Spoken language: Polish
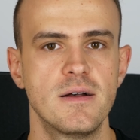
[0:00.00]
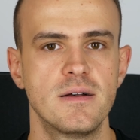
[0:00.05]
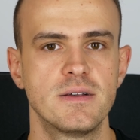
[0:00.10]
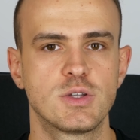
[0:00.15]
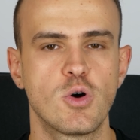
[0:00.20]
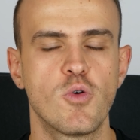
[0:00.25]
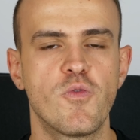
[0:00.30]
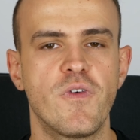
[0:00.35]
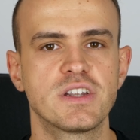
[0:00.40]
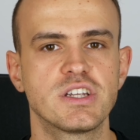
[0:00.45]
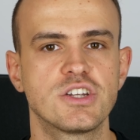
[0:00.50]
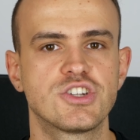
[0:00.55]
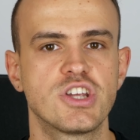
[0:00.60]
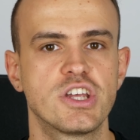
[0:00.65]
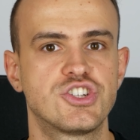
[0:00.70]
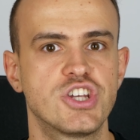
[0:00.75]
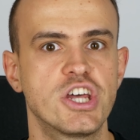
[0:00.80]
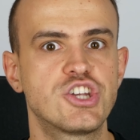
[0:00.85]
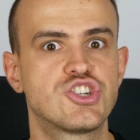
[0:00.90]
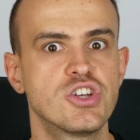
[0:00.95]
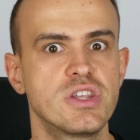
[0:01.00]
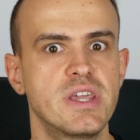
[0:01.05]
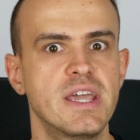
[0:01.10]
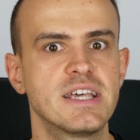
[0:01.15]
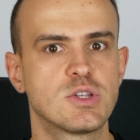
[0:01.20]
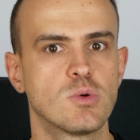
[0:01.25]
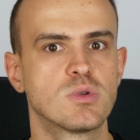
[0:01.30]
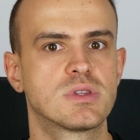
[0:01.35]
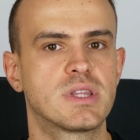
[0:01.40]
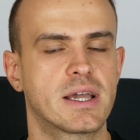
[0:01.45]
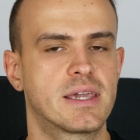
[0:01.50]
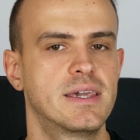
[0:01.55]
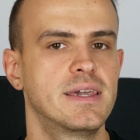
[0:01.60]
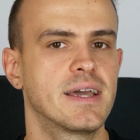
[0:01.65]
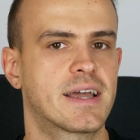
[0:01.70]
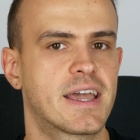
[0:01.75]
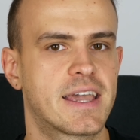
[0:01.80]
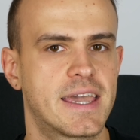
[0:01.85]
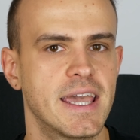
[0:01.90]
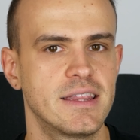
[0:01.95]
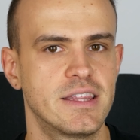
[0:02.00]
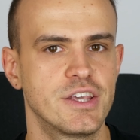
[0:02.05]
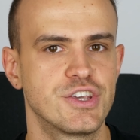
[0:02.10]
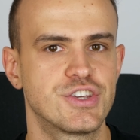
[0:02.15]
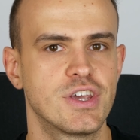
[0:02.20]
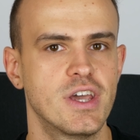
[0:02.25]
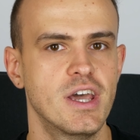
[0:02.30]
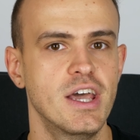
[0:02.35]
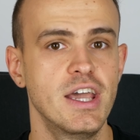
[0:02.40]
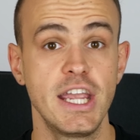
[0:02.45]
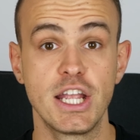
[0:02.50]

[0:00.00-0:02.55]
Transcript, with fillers: Zauważa, że rzeczy nie są takie jak kiedyś.